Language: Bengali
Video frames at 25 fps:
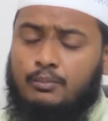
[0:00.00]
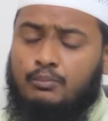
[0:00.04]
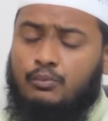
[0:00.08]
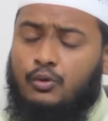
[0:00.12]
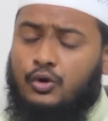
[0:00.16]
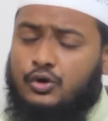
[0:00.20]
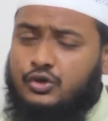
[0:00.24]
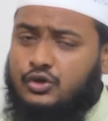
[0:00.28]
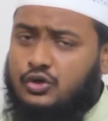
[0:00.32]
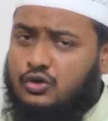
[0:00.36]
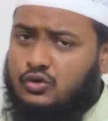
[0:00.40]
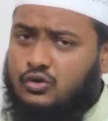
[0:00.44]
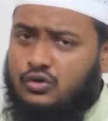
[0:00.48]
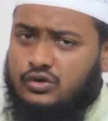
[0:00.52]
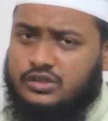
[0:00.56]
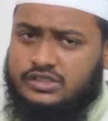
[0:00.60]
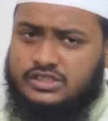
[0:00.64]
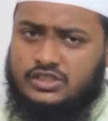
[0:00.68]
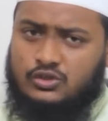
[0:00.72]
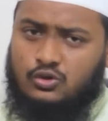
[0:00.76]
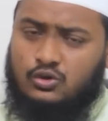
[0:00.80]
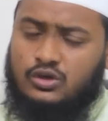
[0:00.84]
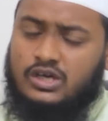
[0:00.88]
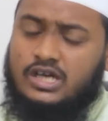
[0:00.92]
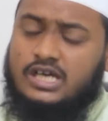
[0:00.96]
বৈঠক
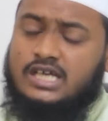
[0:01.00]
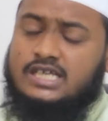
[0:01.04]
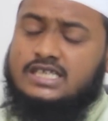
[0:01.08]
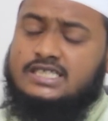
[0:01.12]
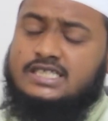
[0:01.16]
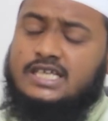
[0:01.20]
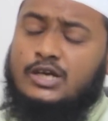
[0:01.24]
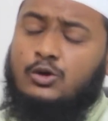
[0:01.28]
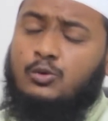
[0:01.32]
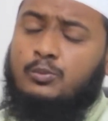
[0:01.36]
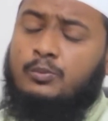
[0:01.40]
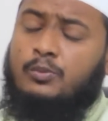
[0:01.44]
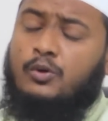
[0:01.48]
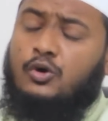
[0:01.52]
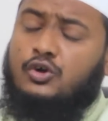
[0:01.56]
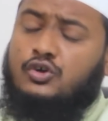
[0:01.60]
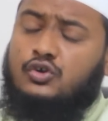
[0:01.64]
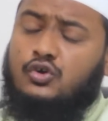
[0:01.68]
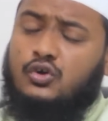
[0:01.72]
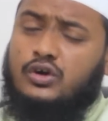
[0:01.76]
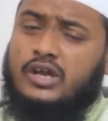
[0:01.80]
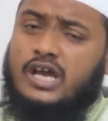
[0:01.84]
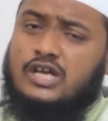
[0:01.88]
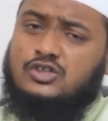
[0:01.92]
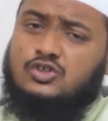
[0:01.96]
হয়েছিল সেই
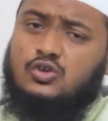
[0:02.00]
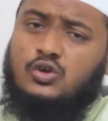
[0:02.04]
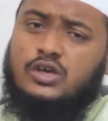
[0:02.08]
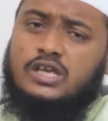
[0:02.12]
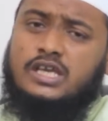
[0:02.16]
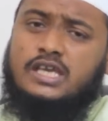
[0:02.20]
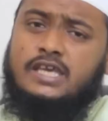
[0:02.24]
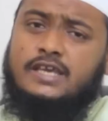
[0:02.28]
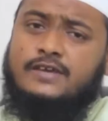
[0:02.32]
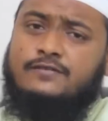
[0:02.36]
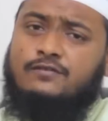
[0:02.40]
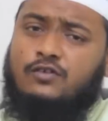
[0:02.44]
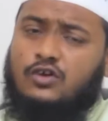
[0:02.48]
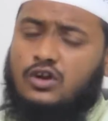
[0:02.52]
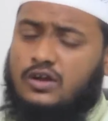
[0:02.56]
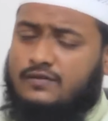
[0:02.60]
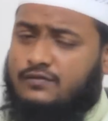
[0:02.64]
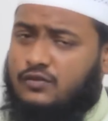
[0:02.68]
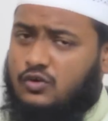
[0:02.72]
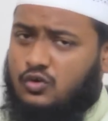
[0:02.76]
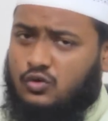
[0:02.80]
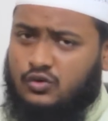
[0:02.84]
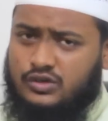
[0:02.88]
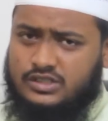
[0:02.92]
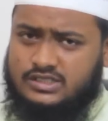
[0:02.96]
বৈঠকে আসলে কি
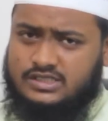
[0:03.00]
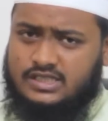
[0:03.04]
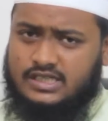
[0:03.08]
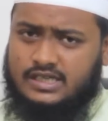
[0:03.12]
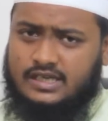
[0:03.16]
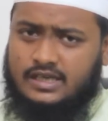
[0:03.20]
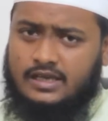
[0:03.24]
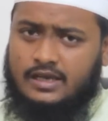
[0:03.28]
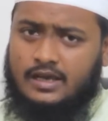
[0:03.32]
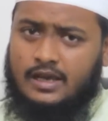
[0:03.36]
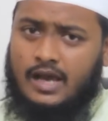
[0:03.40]
ফলাফল হয়েছে